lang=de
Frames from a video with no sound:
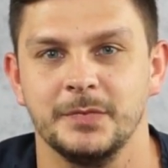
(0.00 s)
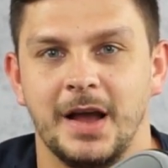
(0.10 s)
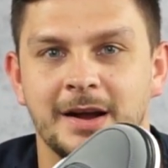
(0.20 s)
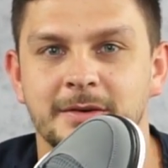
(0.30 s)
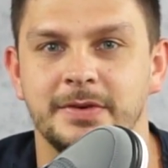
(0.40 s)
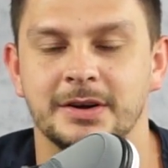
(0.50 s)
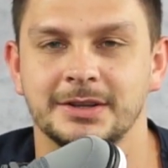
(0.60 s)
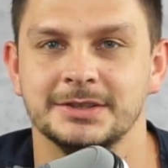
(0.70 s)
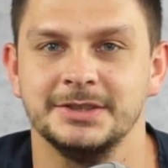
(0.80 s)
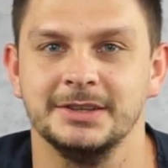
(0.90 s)
Angefangen
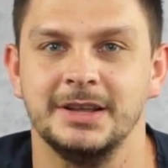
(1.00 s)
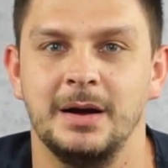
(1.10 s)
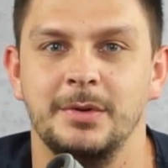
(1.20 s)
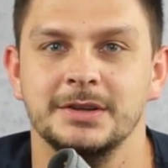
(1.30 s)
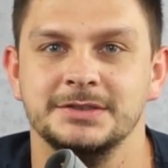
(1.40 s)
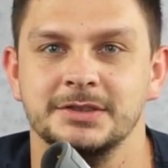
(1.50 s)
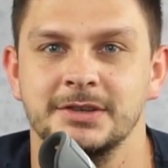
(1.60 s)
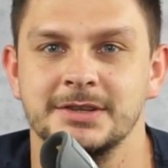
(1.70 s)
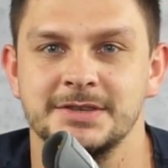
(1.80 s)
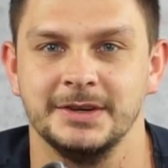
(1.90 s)
hat das ja damals äh,